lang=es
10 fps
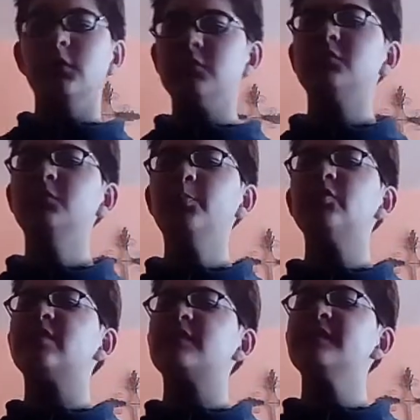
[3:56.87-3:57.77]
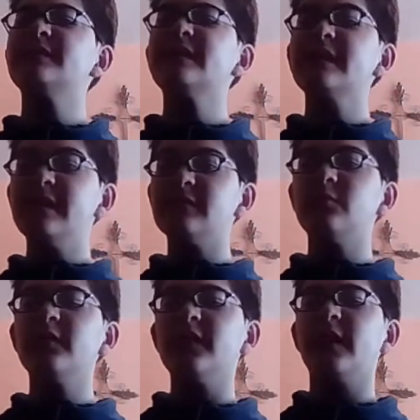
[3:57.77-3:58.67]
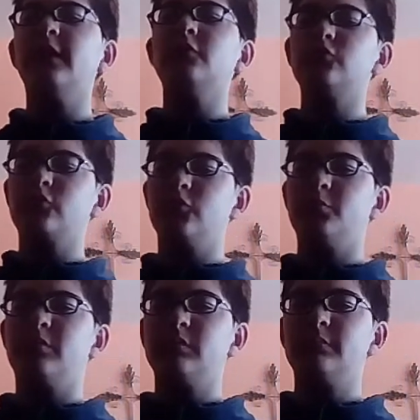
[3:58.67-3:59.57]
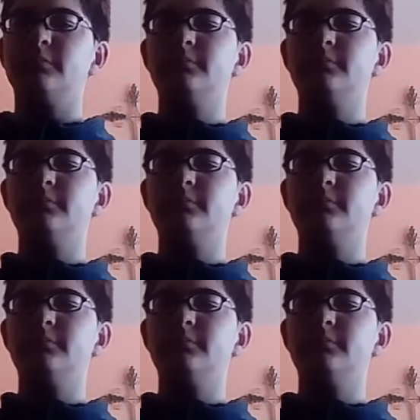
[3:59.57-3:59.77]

los grupos, así es que les voy a dejar los grupos.